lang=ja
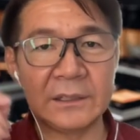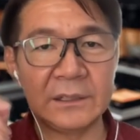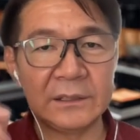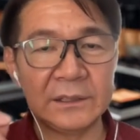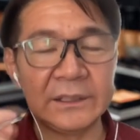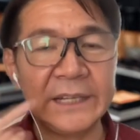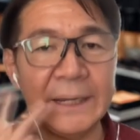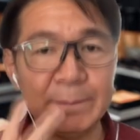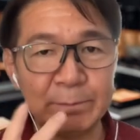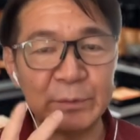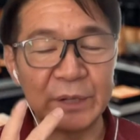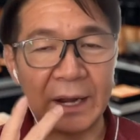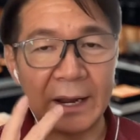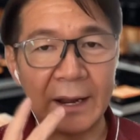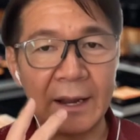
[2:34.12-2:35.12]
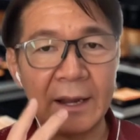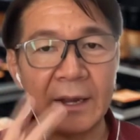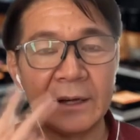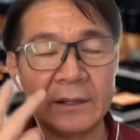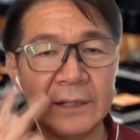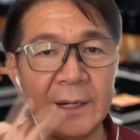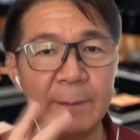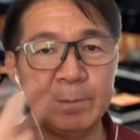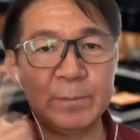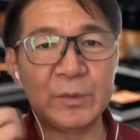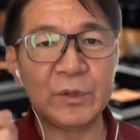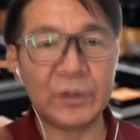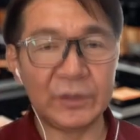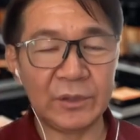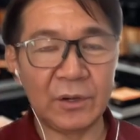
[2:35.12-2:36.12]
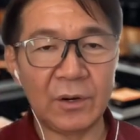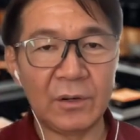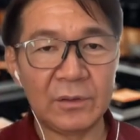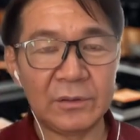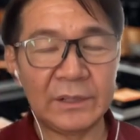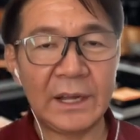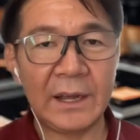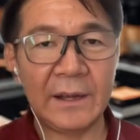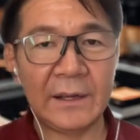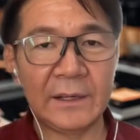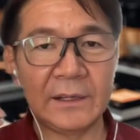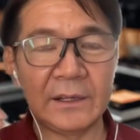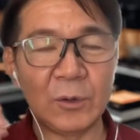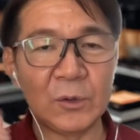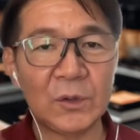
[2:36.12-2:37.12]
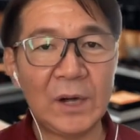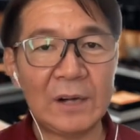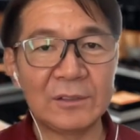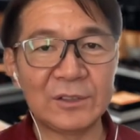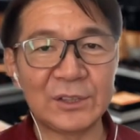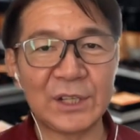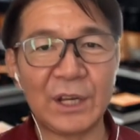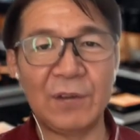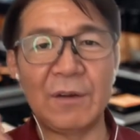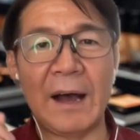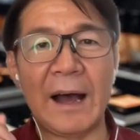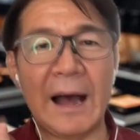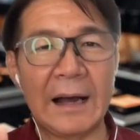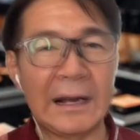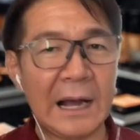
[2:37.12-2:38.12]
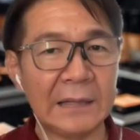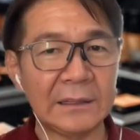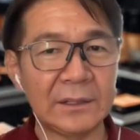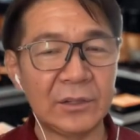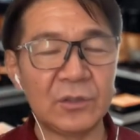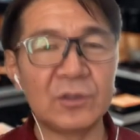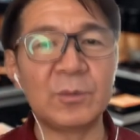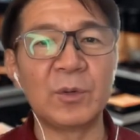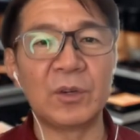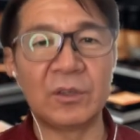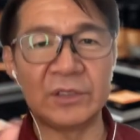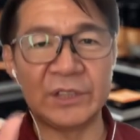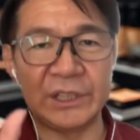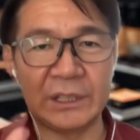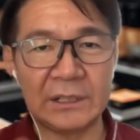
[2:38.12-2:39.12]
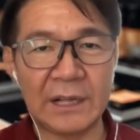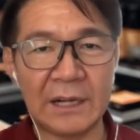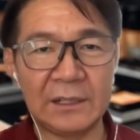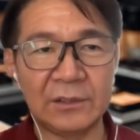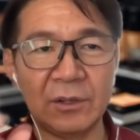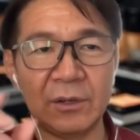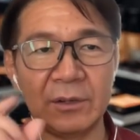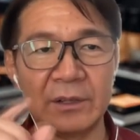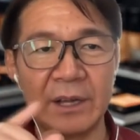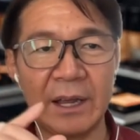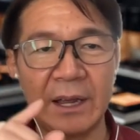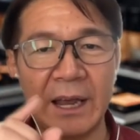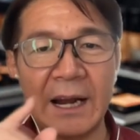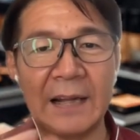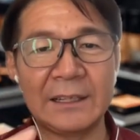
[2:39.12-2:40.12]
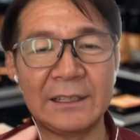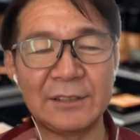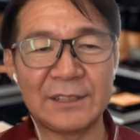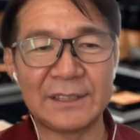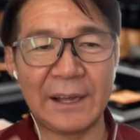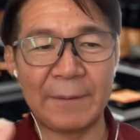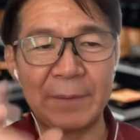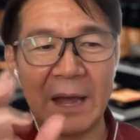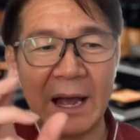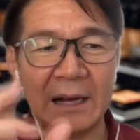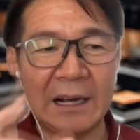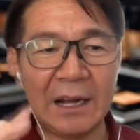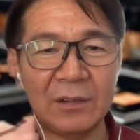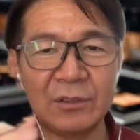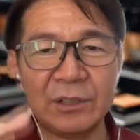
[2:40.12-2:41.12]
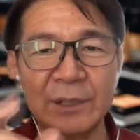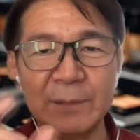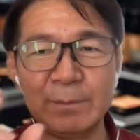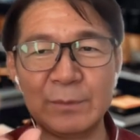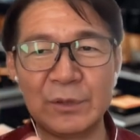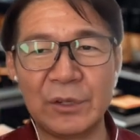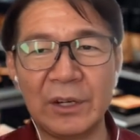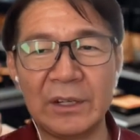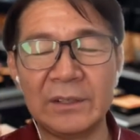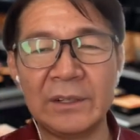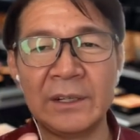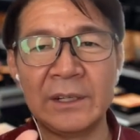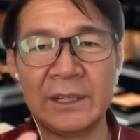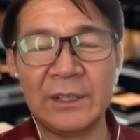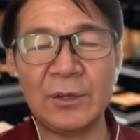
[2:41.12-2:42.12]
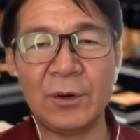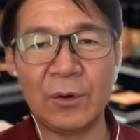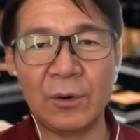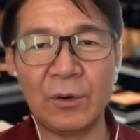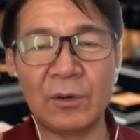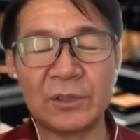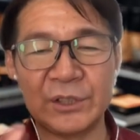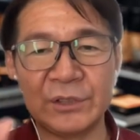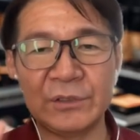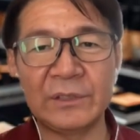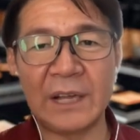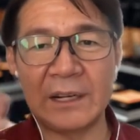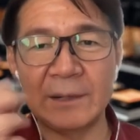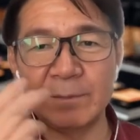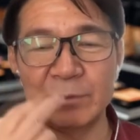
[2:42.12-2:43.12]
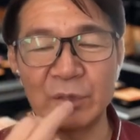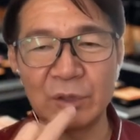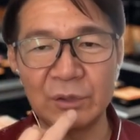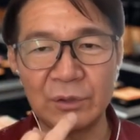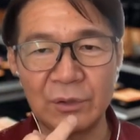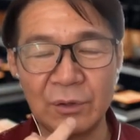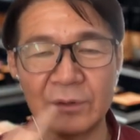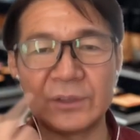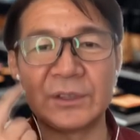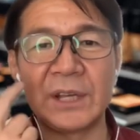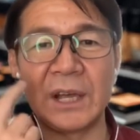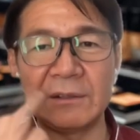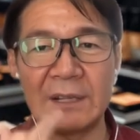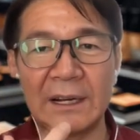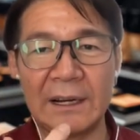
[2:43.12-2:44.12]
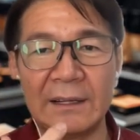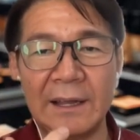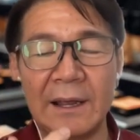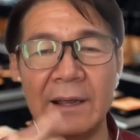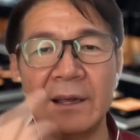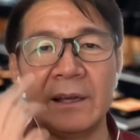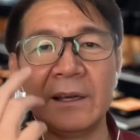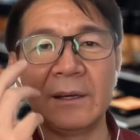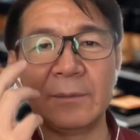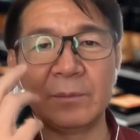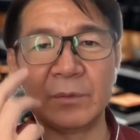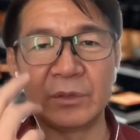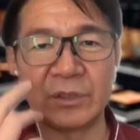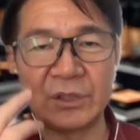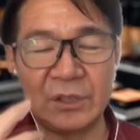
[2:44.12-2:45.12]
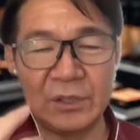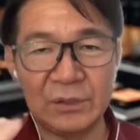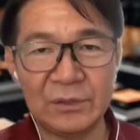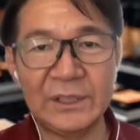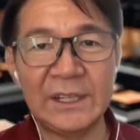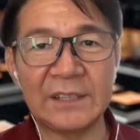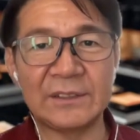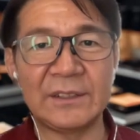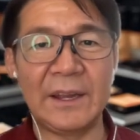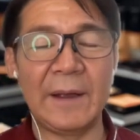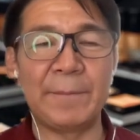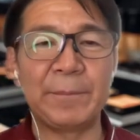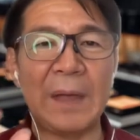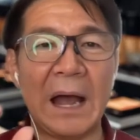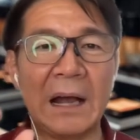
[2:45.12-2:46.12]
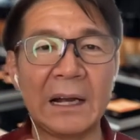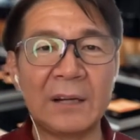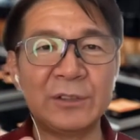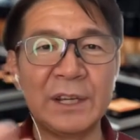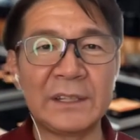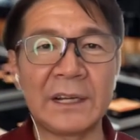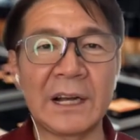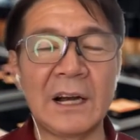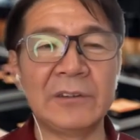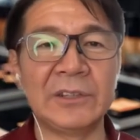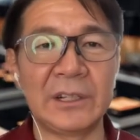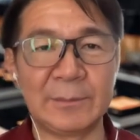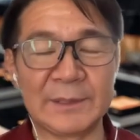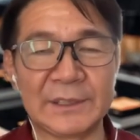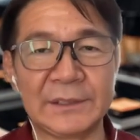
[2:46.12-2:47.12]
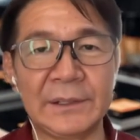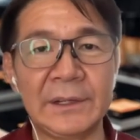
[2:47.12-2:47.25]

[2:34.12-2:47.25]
リップねリップの色で大人の女性は赤というものをしっかりと選んでください赤のリップの色を旬なリップの色をつけるだけでもう急にですね垢抜けて顔になります